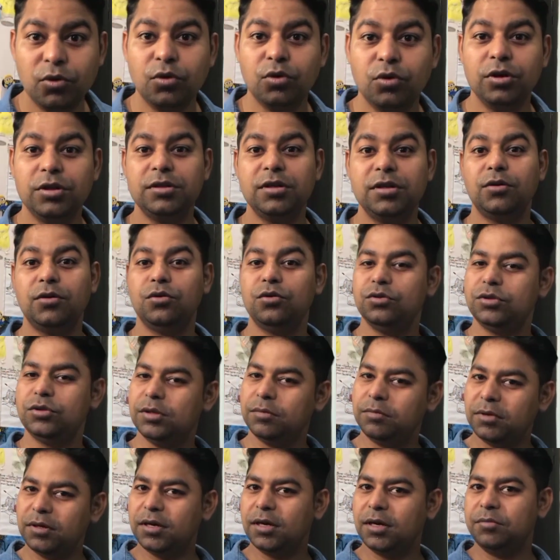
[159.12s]
आपको नॉलेज ना हो
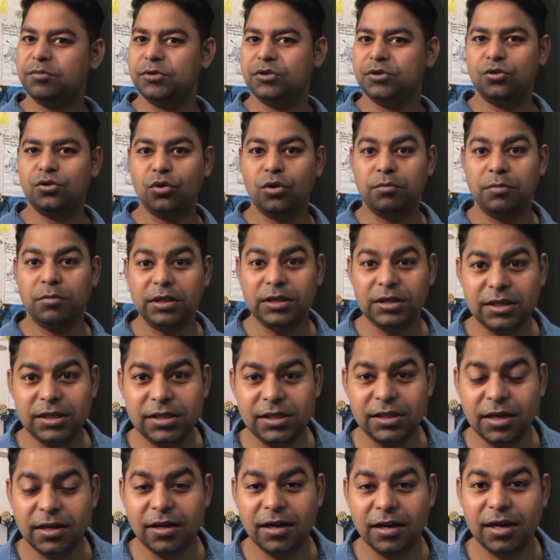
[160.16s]
जब तक आप इंस्टॉल मत
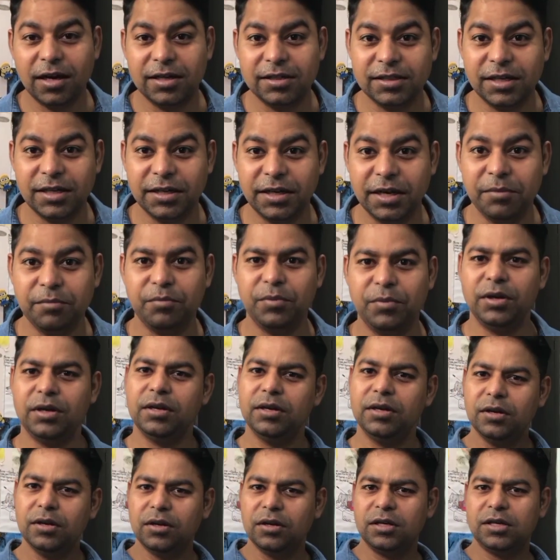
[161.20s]
कीजिएगा आज के टाइम
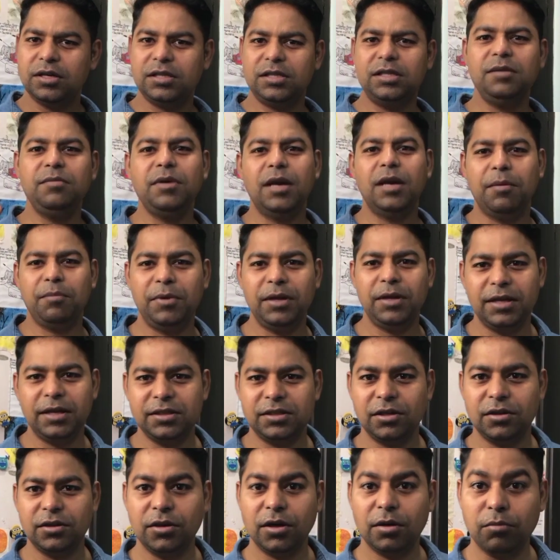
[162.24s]
पे किसी भी
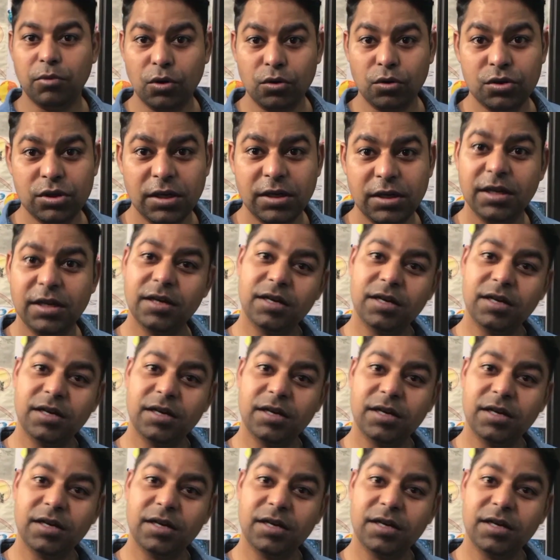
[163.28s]
एप्लीकेशन का भरोसा